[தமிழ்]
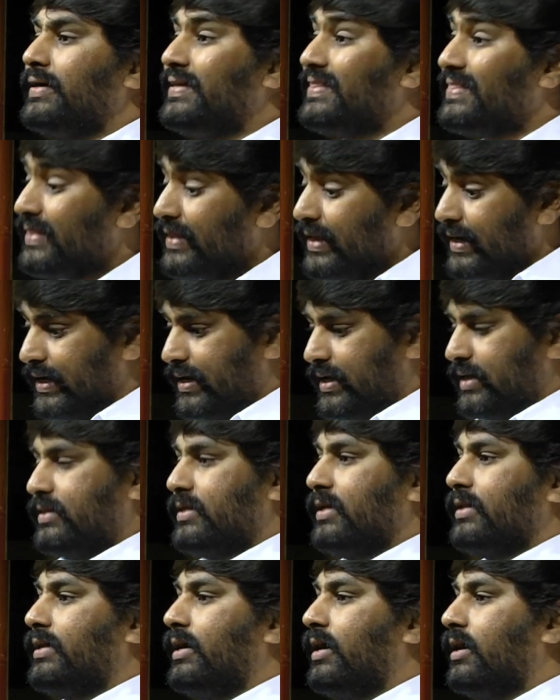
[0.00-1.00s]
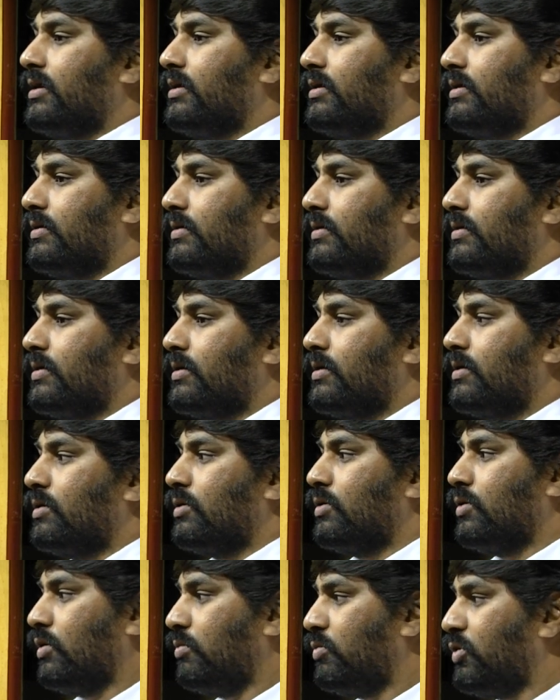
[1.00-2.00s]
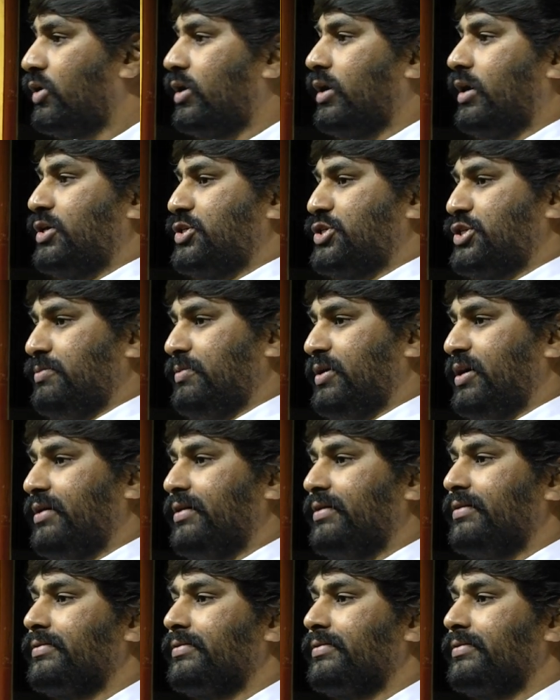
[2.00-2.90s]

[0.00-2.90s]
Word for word: இந்த இடத்தில்தான் நொபுரு கராஷிமா